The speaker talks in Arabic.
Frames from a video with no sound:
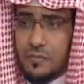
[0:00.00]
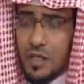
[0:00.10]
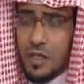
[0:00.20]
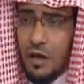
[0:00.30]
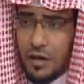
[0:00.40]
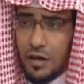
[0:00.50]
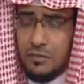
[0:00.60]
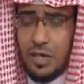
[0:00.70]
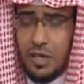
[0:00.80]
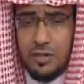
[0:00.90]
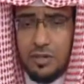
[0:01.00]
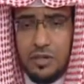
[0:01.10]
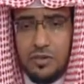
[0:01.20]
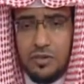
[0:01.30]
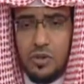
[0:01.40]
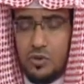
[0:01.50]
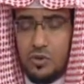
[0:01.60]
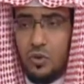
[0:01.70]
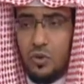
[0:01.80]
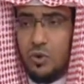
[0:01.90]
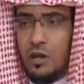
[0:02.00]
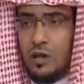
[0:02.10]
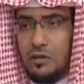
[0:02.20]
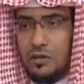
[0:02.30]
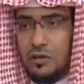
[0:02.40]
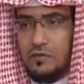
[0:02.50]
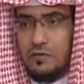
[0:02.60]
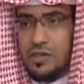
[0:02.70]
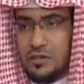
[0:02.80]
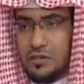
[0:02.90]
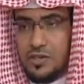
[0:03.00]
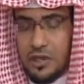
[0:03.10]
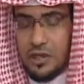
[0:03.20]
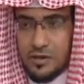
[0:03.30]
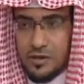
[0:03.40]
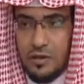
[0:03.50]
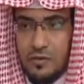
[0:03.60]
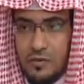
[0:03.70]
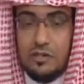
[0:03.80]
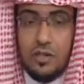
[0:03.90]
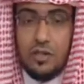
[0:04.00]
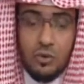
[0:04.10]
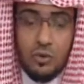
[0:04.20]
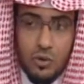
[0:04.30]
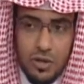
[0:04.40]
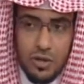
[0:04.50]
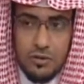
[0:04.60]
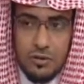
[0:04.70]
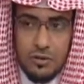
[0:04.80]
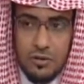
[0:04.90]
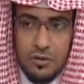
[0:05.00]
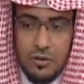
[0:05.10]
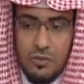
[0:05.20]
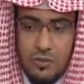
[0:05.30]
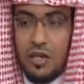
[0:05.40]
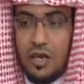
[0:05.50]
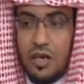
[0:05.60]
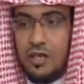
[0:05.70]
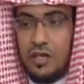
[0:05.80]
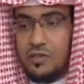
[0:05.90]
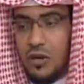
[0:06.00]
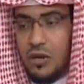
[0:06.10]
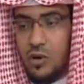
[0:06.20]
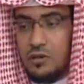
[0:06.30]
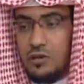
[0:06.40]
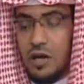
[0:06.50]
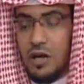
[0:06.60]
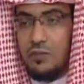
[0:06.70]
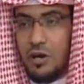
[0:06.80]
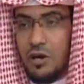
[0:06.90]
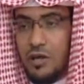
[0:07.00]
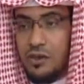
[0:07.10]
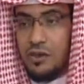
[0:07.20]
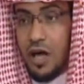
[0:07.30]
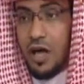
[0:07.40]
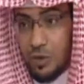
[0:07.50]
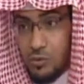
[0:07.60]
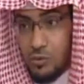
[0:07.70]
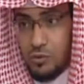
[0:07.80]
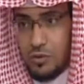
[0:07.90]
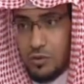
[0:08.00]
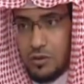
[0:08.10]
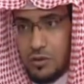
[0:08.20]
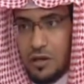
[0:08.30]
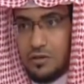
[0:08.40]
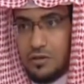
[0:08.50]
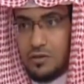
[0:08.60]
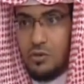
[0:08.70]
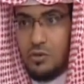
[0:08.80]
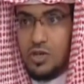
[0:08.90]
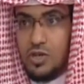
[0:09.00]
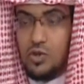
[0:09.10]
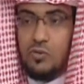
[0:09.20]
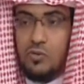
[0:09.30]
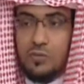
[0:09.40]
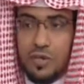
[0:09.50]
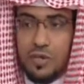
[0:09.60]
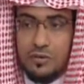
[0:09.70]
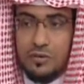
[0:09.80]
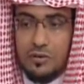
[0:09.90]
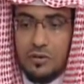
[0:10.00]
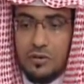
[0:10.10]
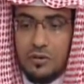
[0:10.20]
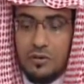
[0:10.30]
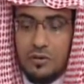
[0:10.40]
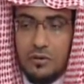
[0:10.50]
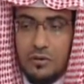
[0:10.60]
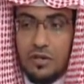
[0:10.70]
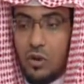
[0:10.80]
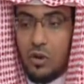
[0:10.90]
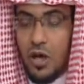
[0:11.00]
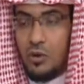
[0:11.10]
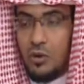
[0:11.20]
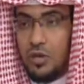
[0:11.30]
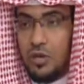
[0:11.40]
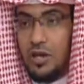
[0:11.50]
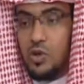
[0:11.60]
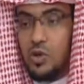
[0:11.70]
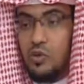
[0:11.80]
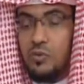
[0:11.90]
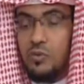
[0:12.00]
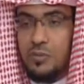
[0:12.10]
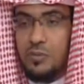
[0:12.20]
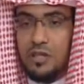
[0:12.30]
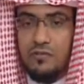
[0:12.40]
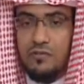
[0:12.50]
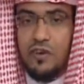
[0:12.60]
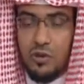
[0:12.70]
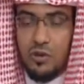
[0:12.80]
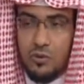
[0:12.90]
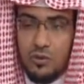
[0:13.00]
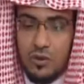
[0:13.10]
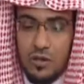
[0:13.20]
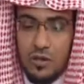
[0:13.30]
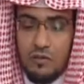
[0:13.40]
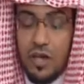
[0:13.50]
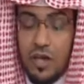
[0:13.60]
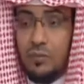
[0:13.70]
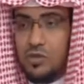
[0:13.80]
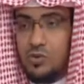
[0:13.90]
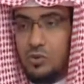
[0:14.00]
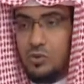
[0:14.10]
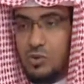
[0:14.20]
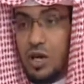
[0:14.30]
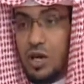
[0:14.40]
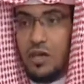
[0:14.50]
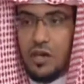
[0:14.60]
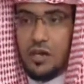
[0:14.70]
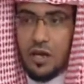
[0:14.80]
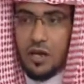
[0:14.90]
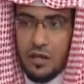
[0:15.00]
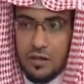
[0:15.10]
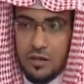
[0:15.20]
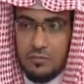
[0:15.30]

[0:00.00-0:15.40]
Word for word: خرج من المدينة يريد العمرة في السنة السادسة فصدته قريش نعم. وكان عليه السلام قد أخبر أصحابه أنه سيطوف بالبيت أنه رأى رؤيا أنه يطوف بالبيت ففرحوا فلما صدوا شق ذلك عليهم